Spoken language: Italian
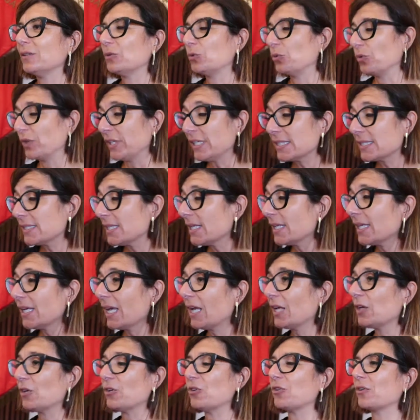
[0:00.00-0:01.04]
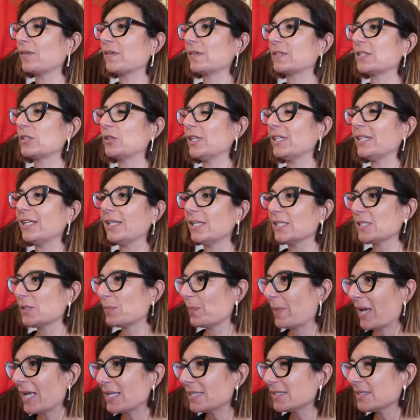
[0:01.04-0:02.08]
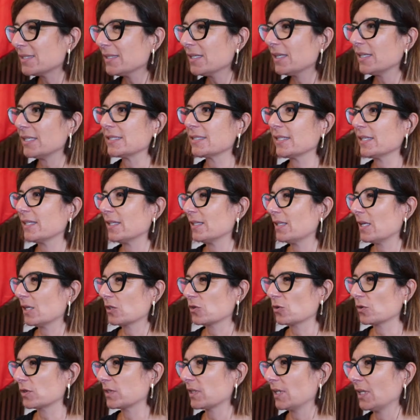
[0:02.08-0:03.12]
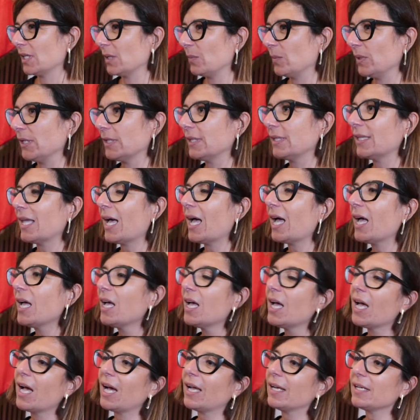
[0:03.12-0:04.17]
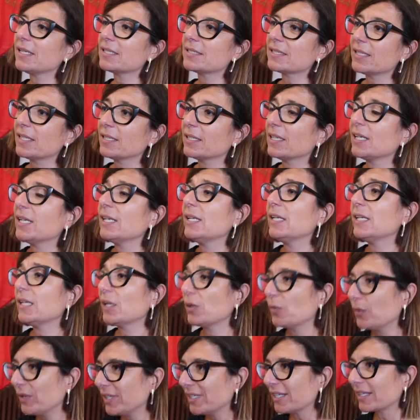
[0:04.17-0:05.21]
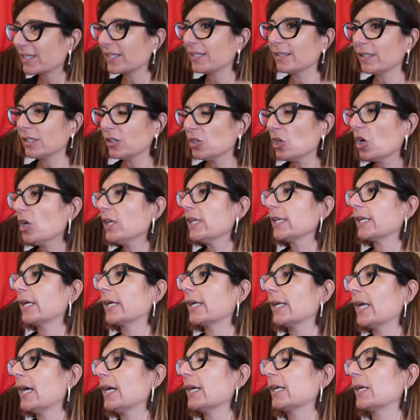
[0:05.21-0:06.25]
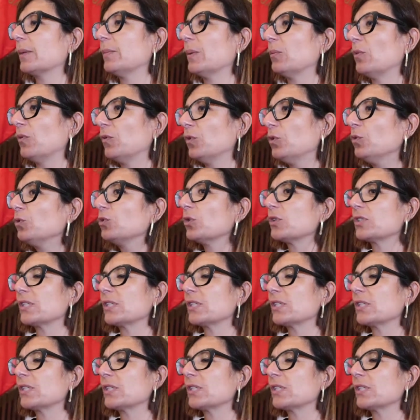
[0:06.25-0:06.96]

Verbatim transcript: turistica e l'innovazione degli spazi all'insegna della sostenibilità, all'insegna delle linee guida architettoniche che anche abbiamo voluto,